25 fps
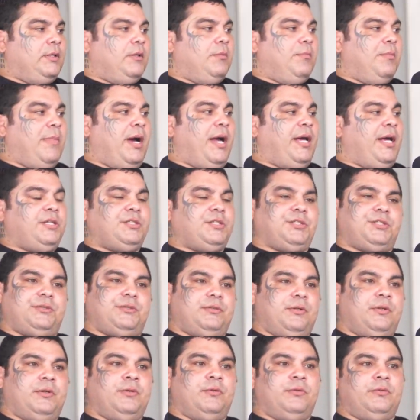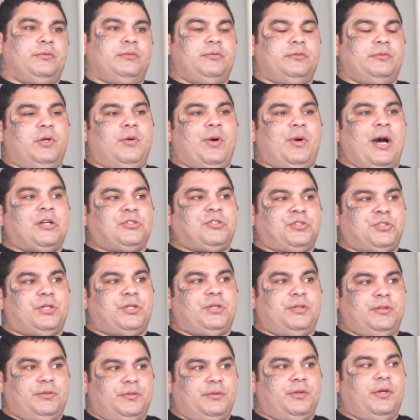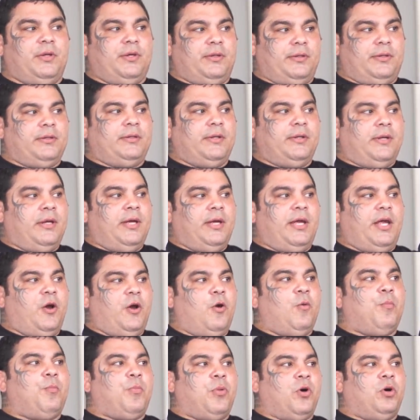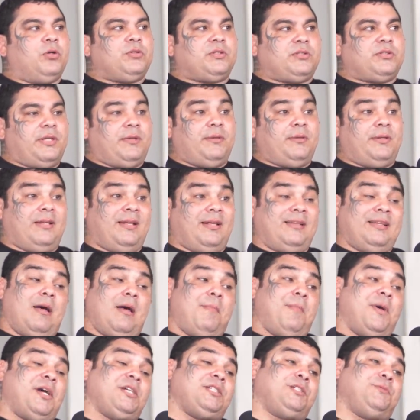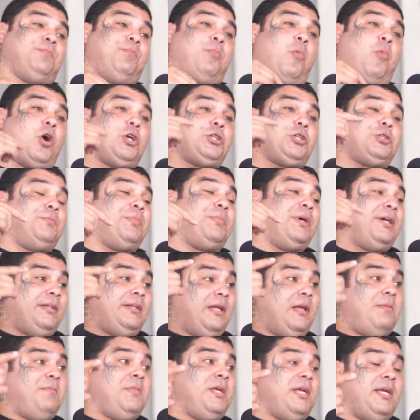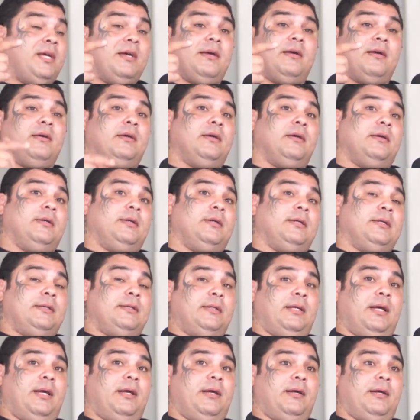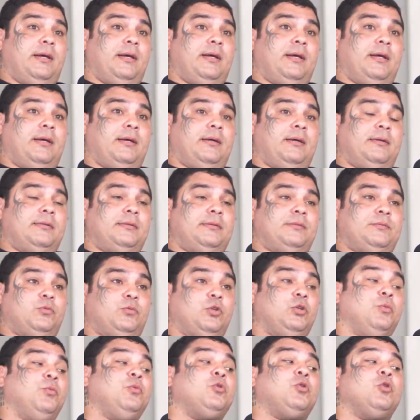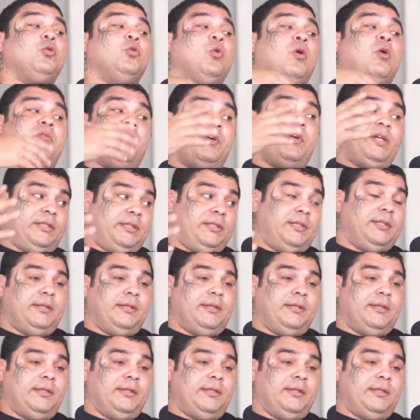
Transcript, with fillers: Mas eu, eu acho que é um ponto, ainda mais pós-pandemia, né? É tudo muito novo ainda,